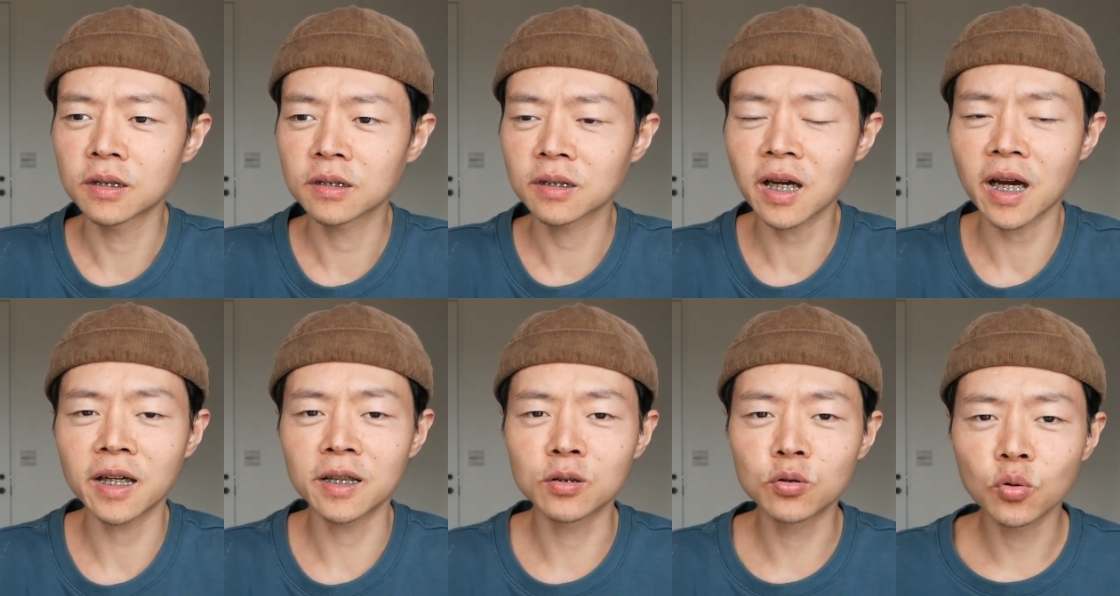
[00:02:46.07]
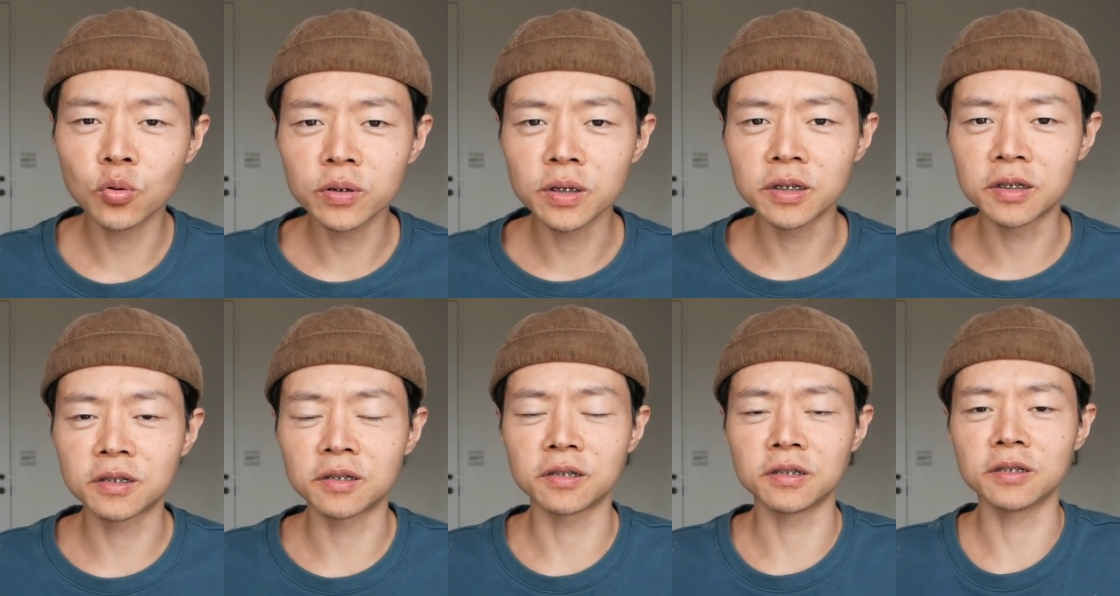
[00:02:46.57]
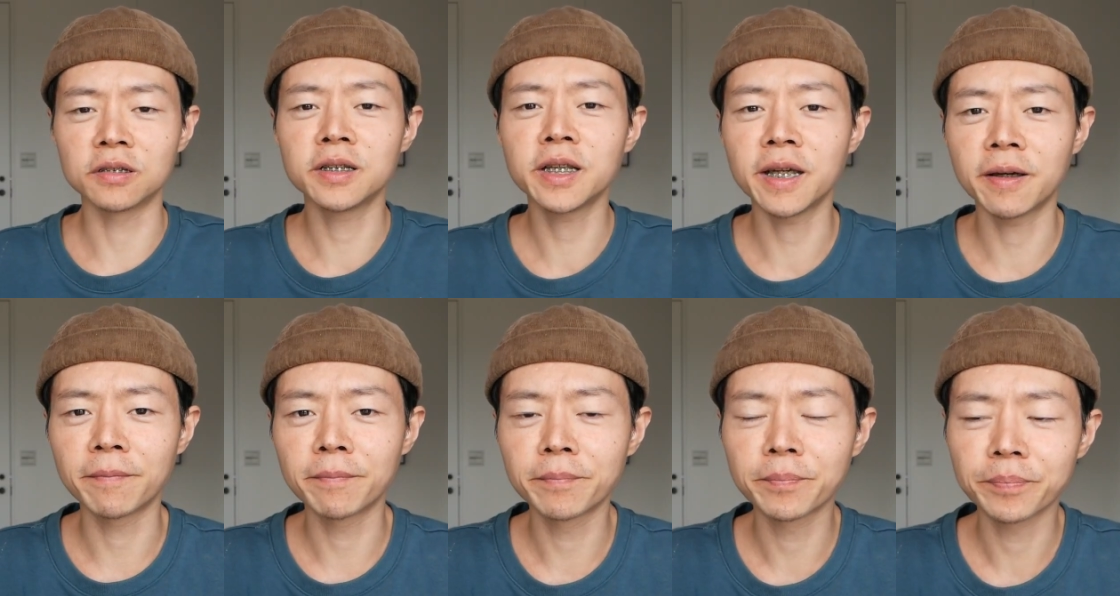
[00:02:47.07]
太多的执
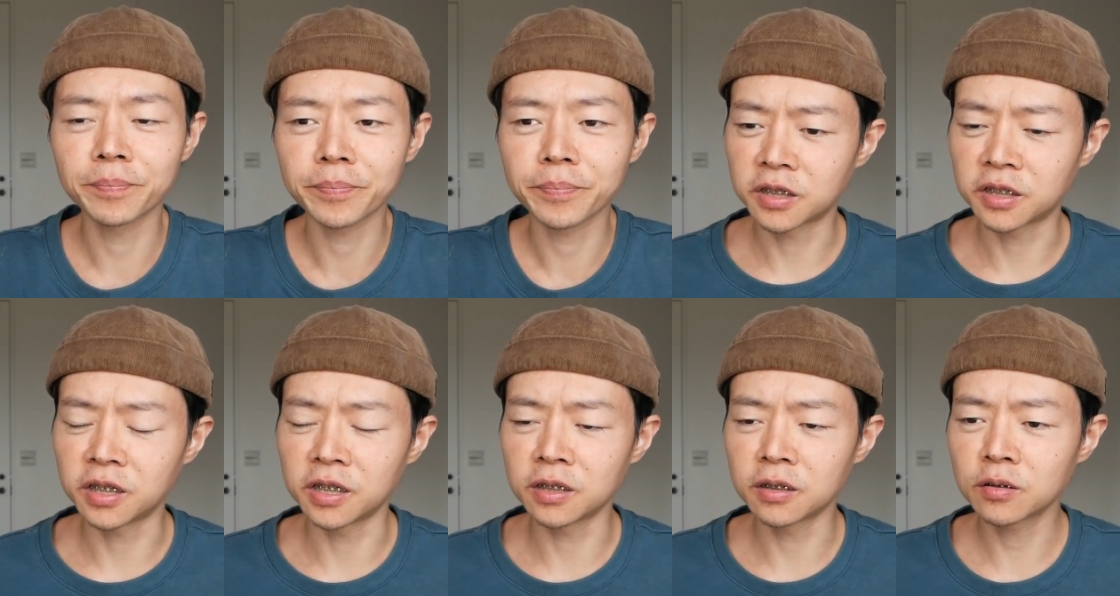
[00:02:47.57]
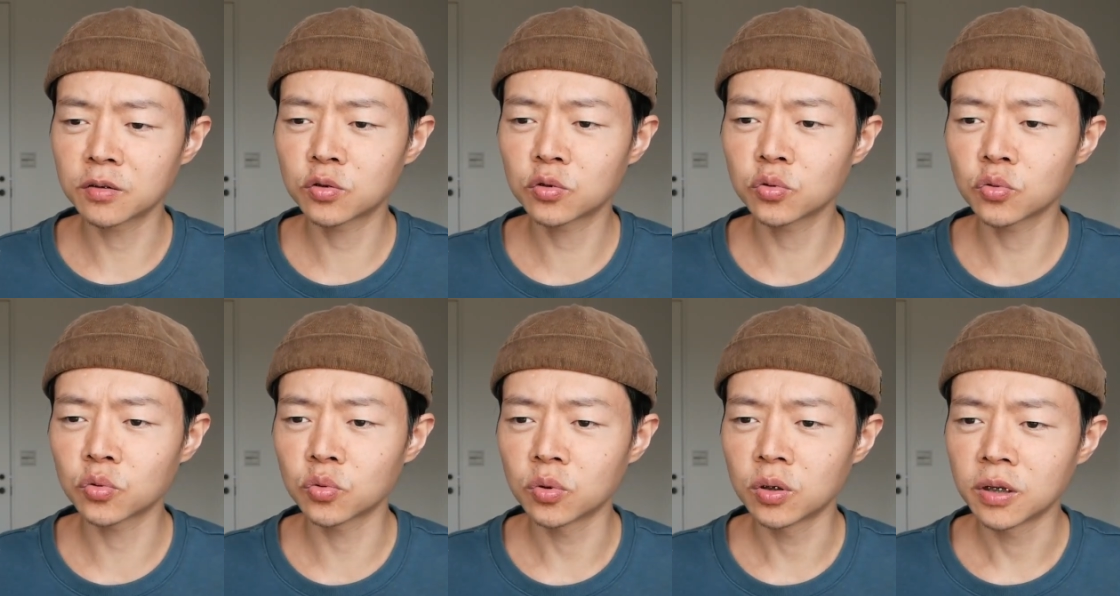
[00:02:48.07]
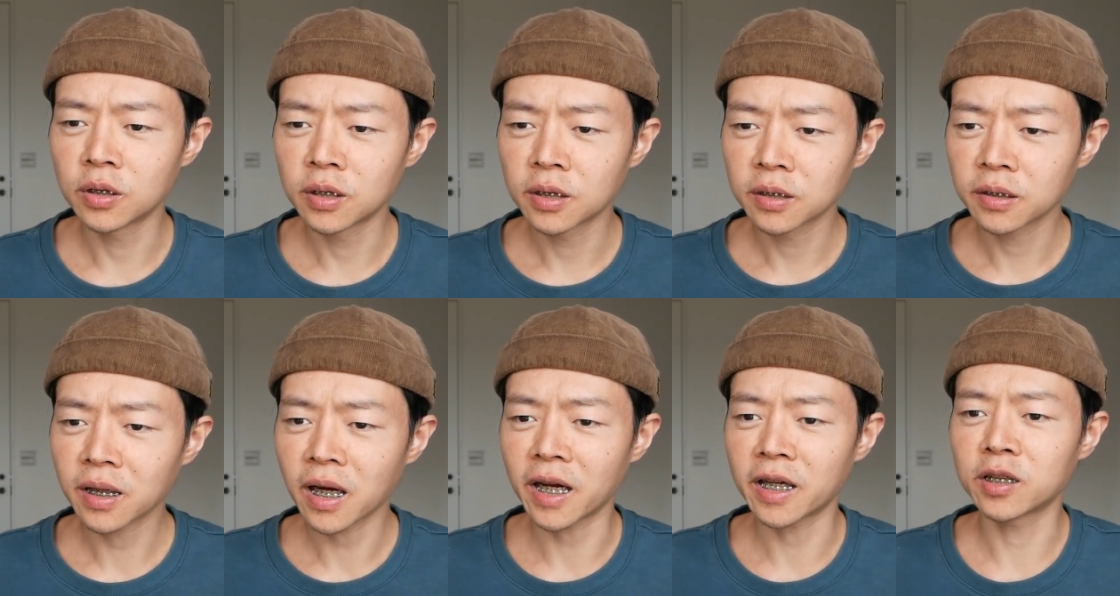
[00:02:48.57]
念、情愫，
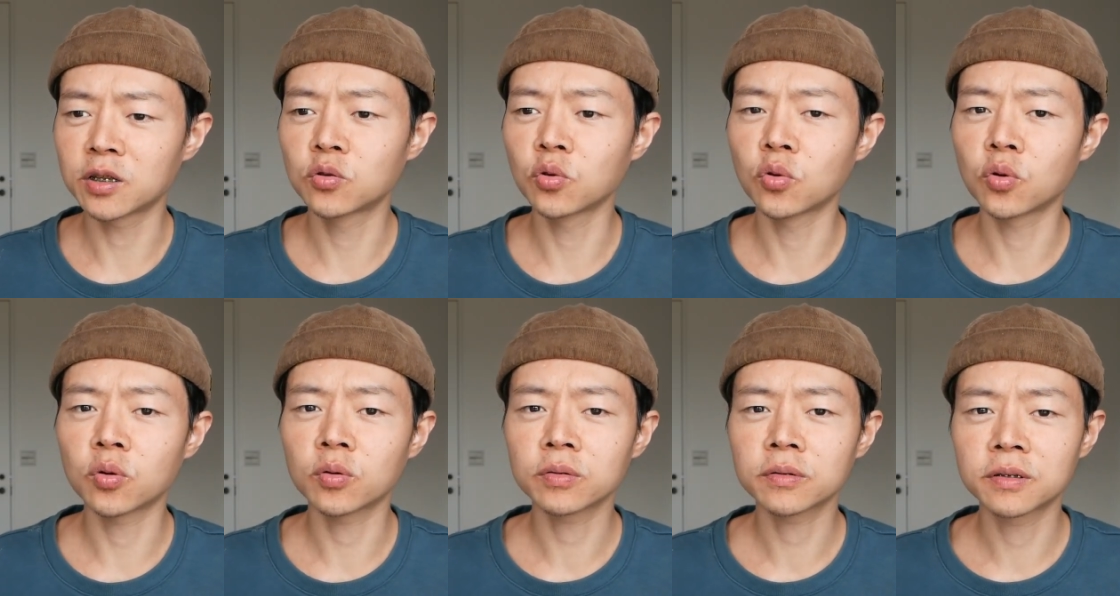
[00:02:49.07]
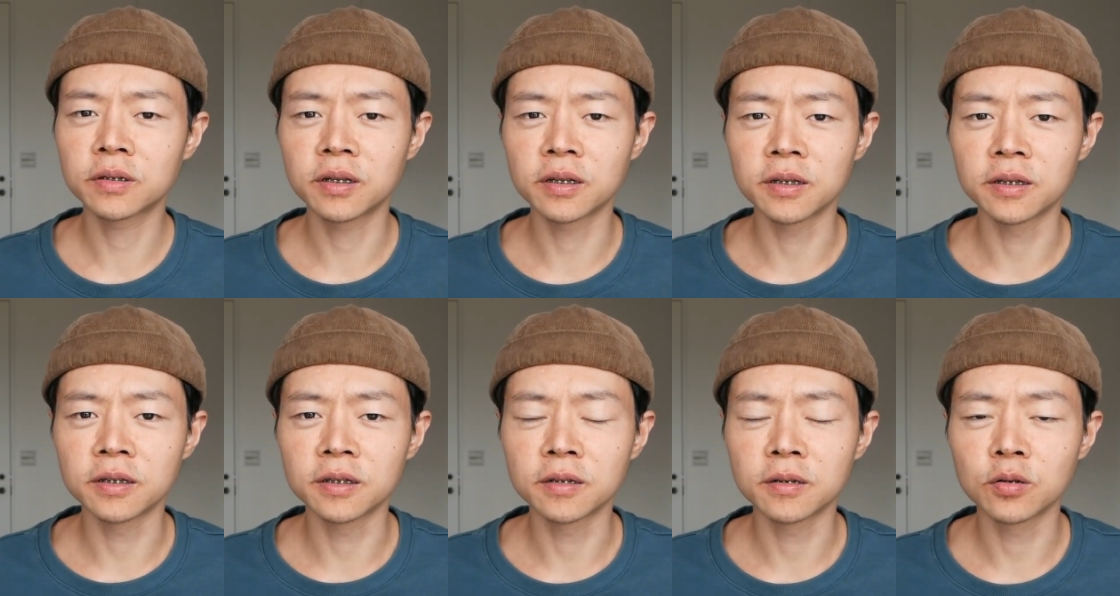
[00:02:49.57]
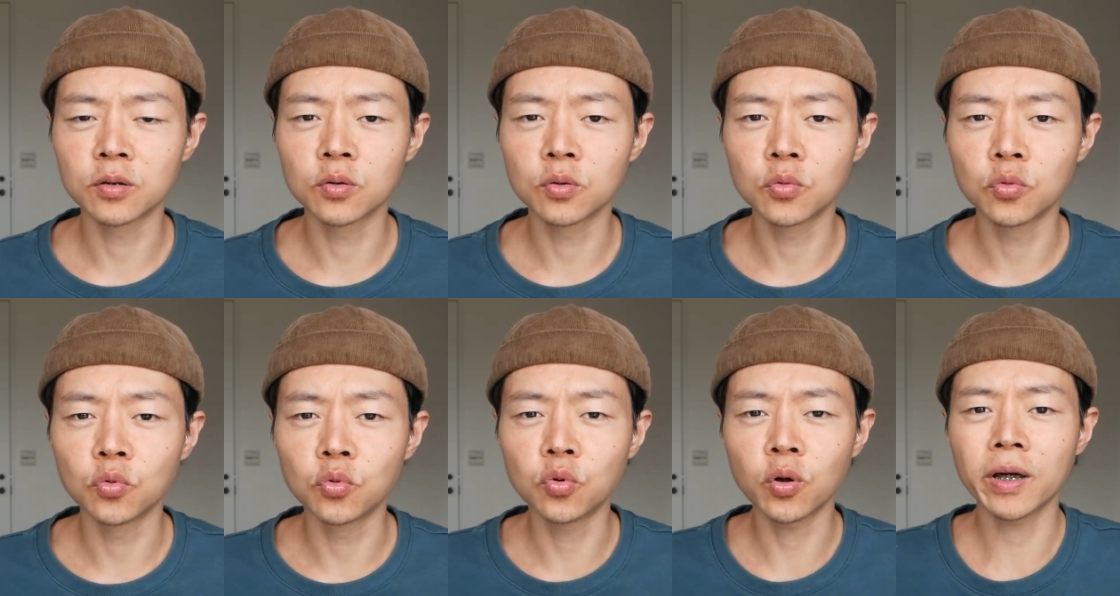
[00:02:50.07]
太多的
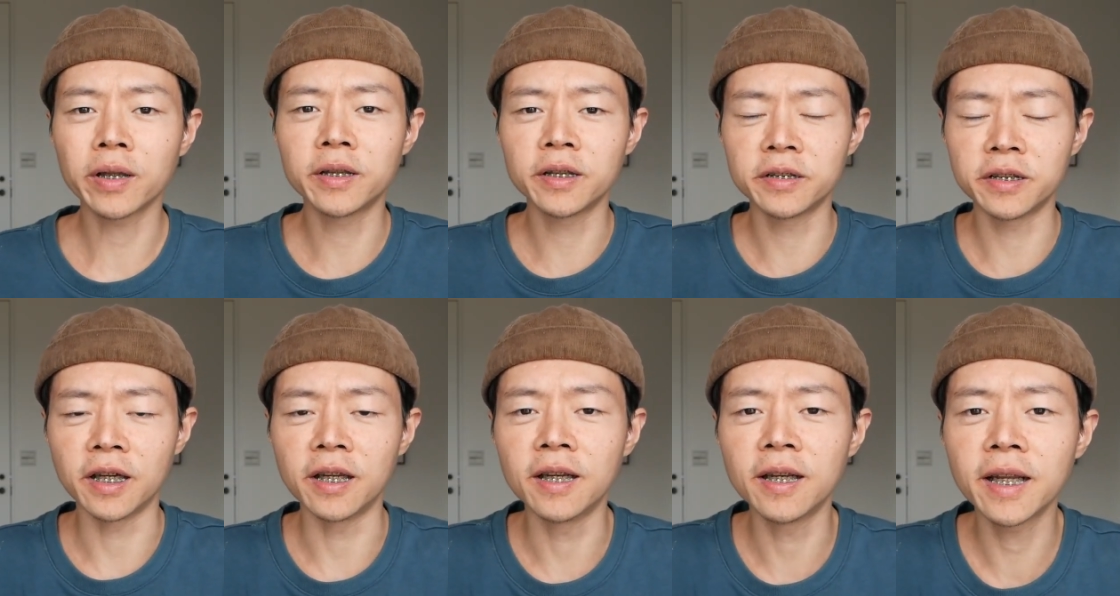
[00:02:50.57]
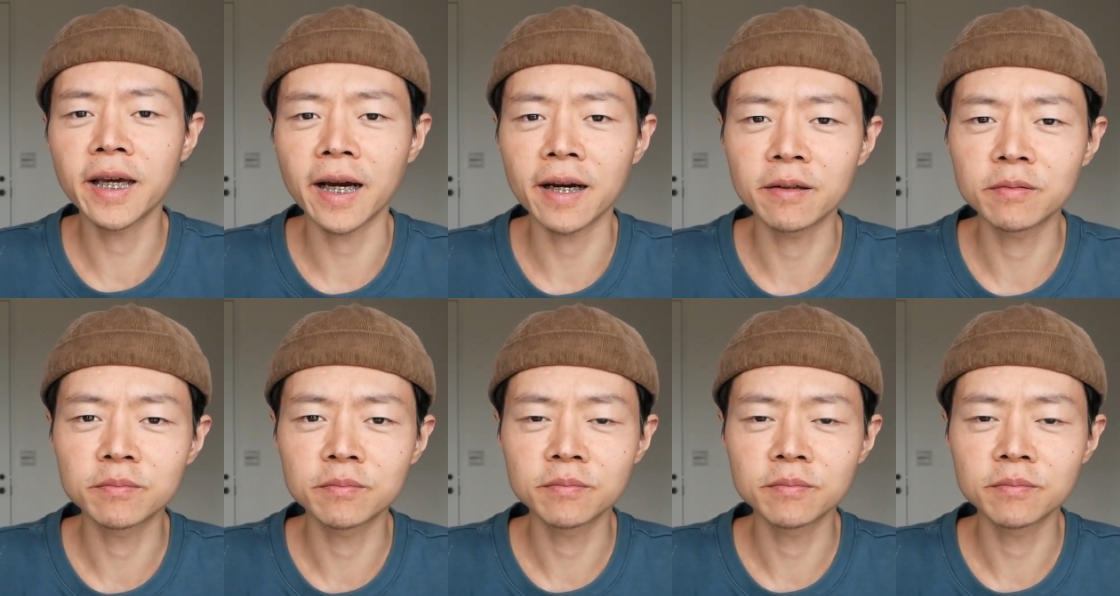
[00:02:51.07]
无谓的能量，